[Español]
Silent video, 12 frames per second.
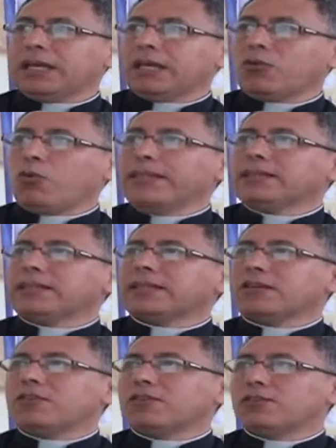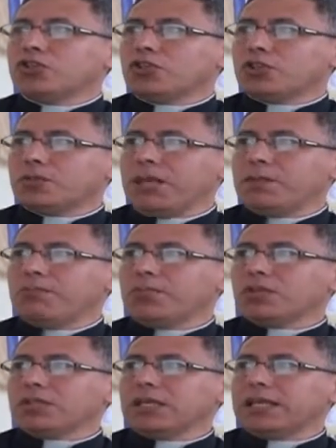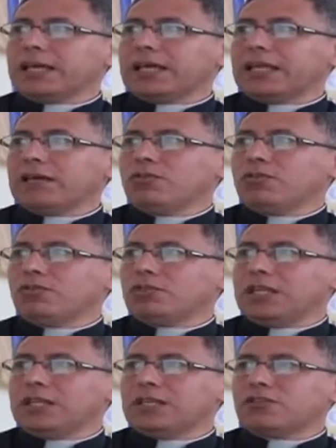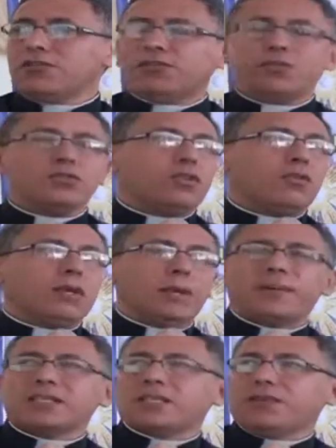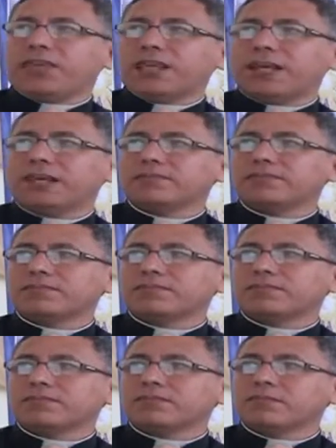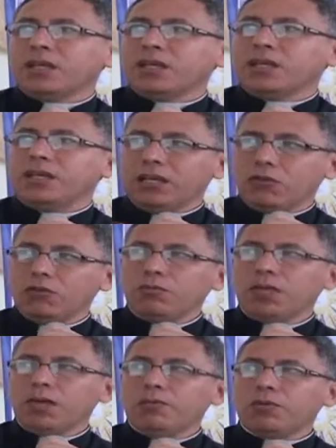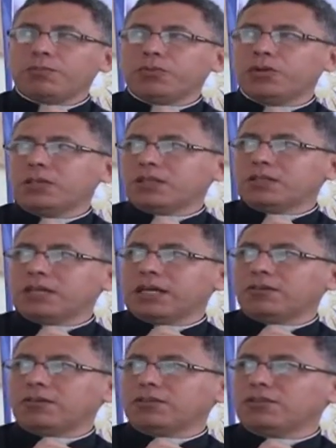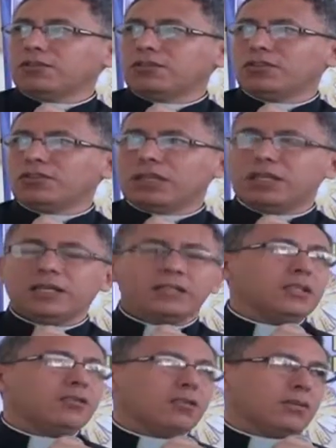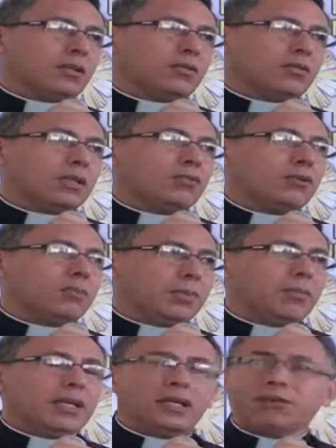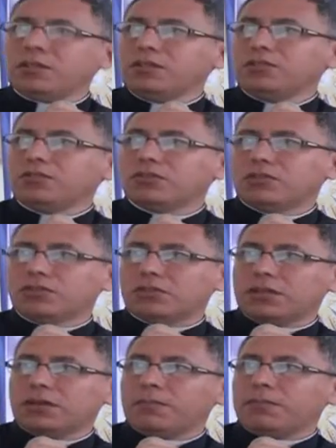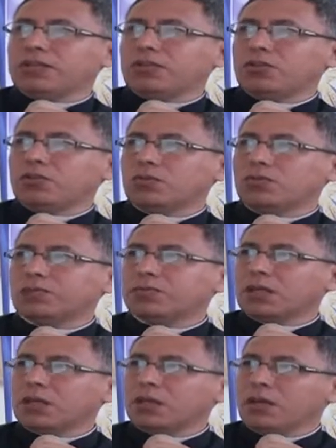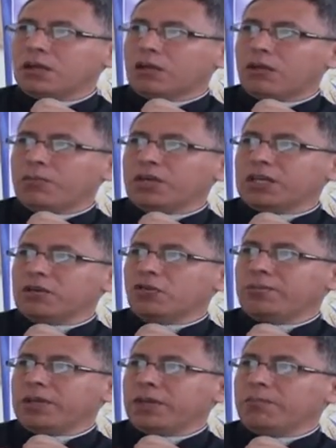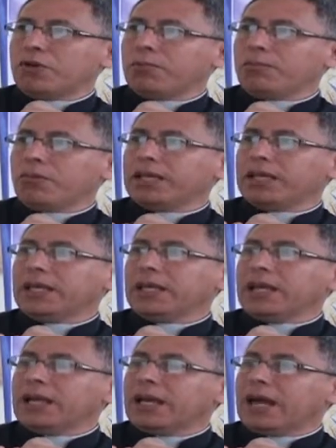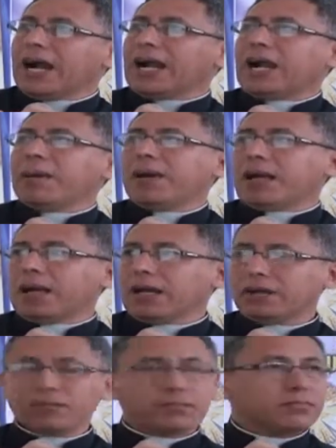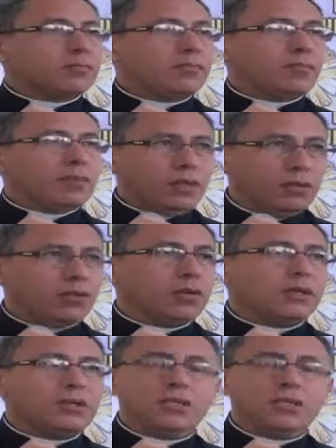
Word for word: que cuenta con muchos miembros y cada uno tiene su función específica. Ningún miembro puede decir a otro, no te necesito, recordando a 1 Corintios 12, 21. Como ningún miembro puede acaparar lo que